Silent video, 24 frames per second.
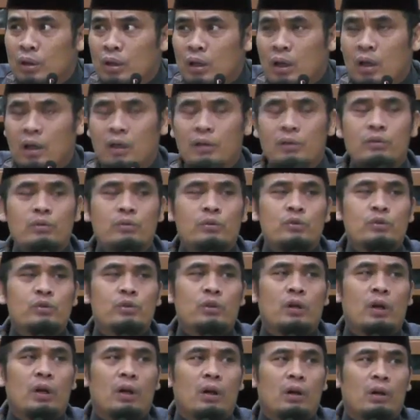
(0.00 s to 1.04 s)

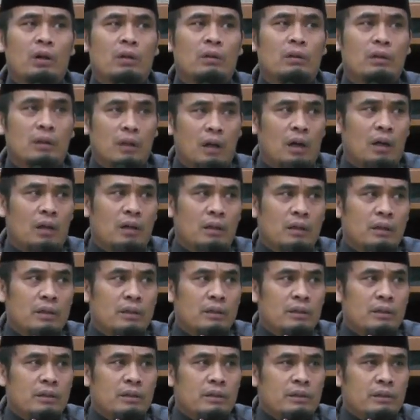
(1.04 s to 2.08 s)
ansarallah
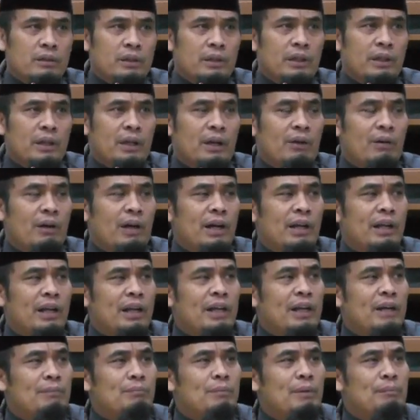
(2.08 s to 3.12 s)
jadi kalau ada
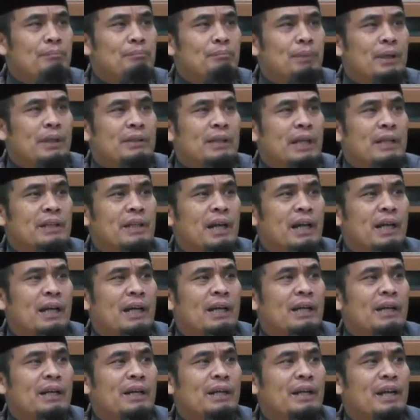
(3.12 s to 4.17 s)
yang
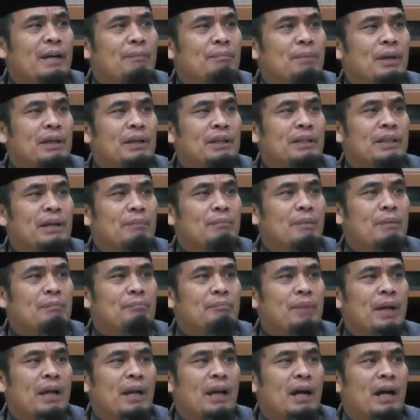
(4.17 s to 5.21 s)
mempertanyakan kenapa kita
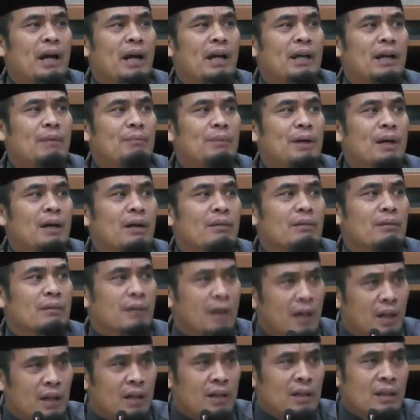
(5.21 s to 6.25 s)
membela agama
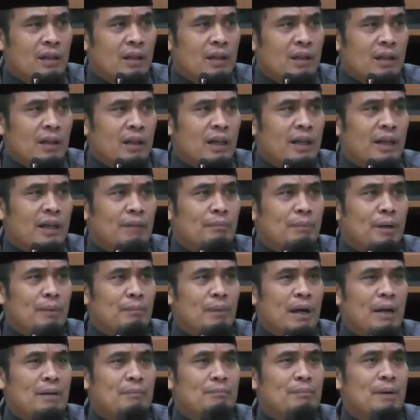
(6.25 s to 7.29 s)
Allah, karena
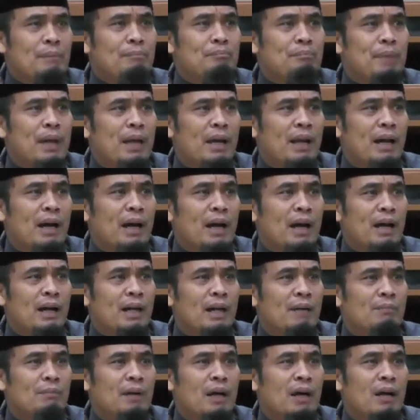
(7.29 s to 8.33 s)
memang membela agama